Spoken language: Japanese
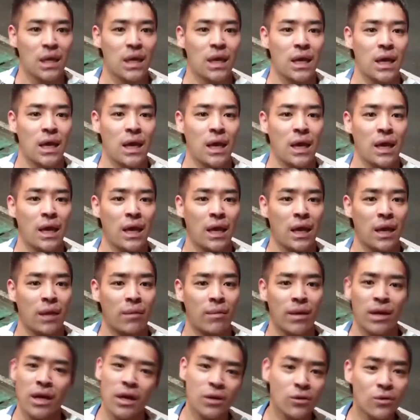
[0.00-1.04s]
えー、
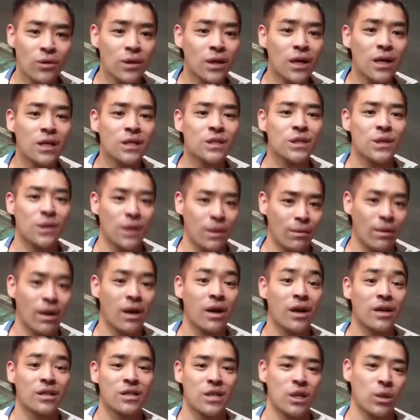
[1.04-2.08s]
まあ、脚本に関してはね、
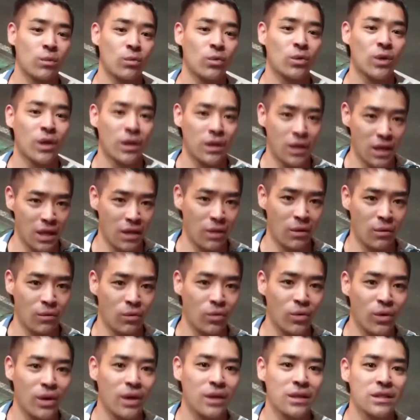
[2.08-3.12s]
香川さんのもんなんで、
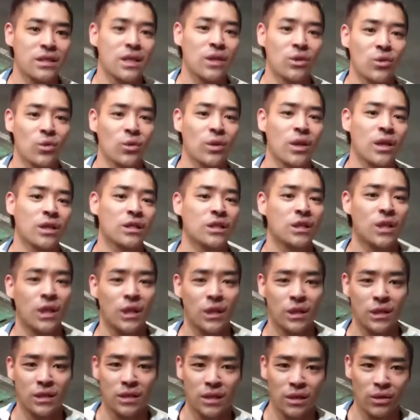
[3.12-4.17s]
僕は一切ノータッチな
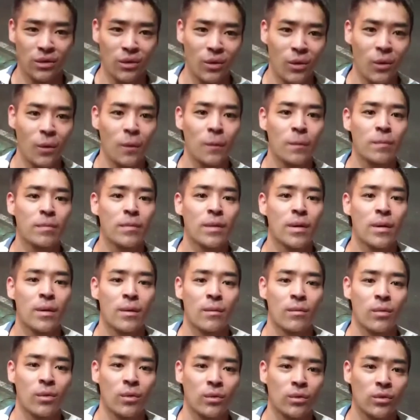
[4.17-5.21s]
んですけど、
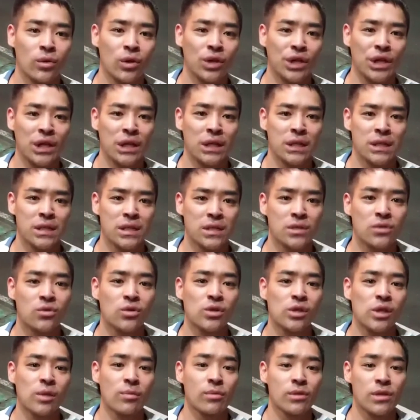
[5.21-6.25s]
もう本当に少
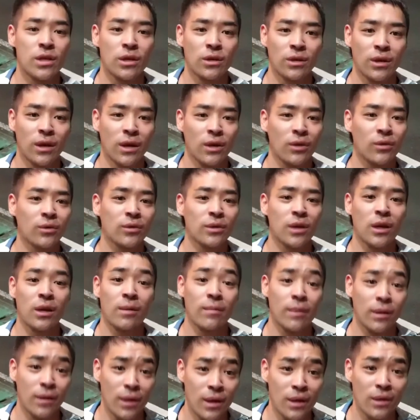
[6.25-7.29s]
しでも作品が良くなれ
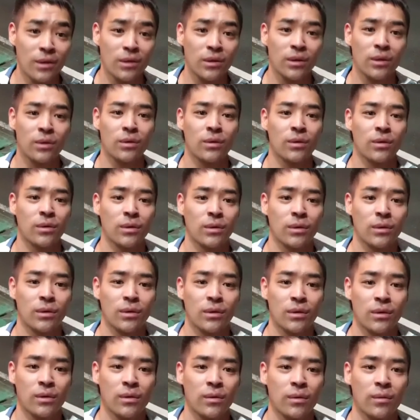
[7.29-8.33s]
ばなっていう
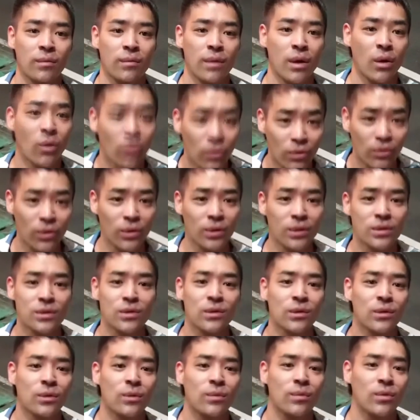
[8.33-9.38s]
まあ、本当に
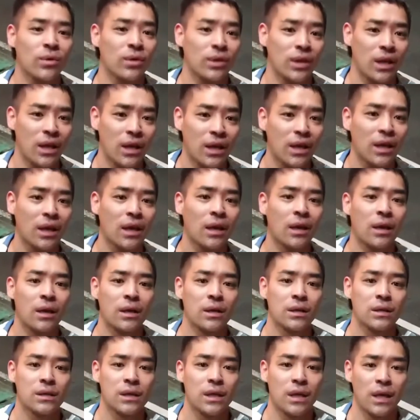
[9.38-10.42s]
そういう思いで、
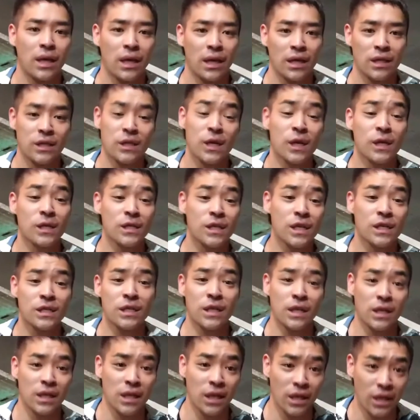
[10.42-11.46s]
えー、参加させ
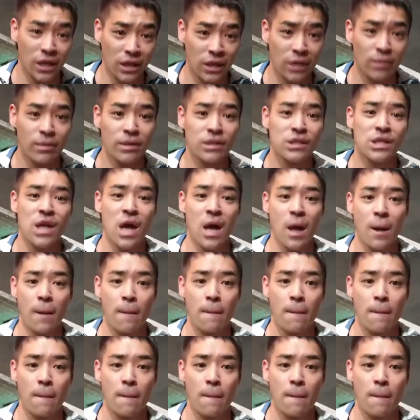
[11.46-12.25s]
ていただいてました。